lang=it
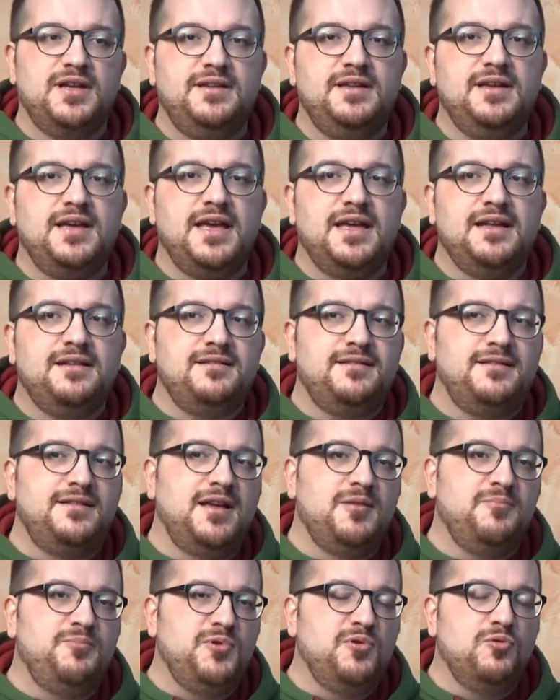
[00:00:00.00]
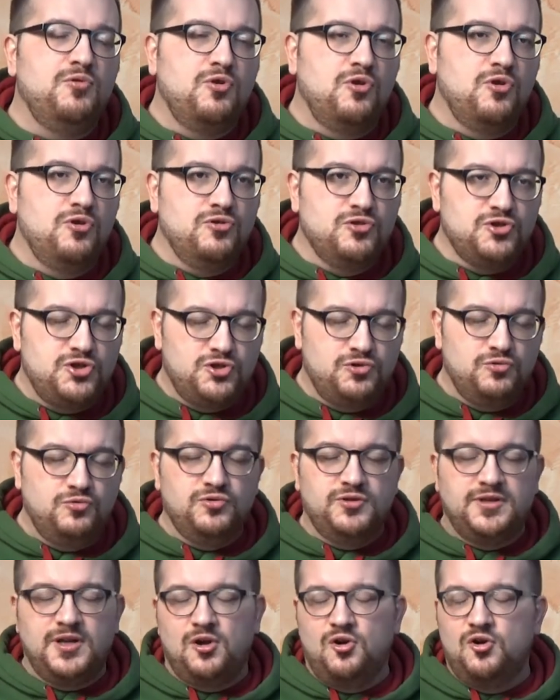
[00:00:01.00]
etichette più
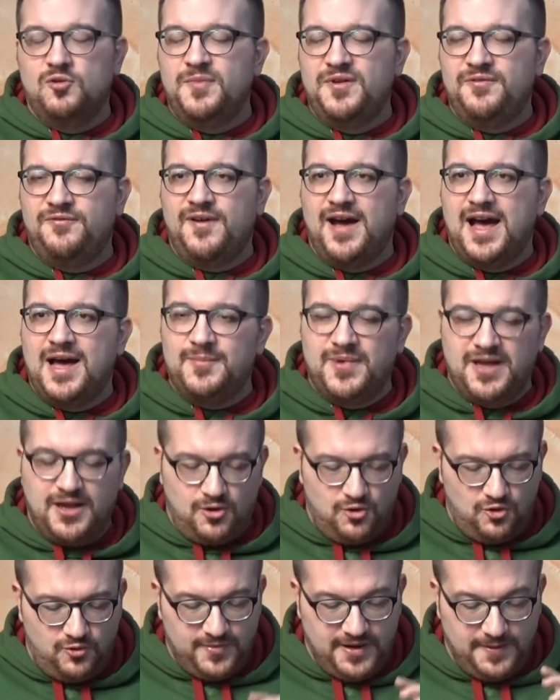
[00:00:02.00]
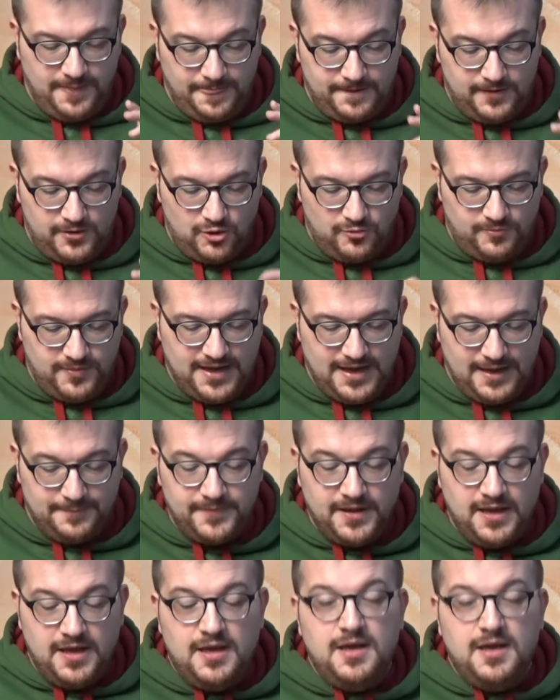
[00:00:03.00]
conosciute come fama e come nomea.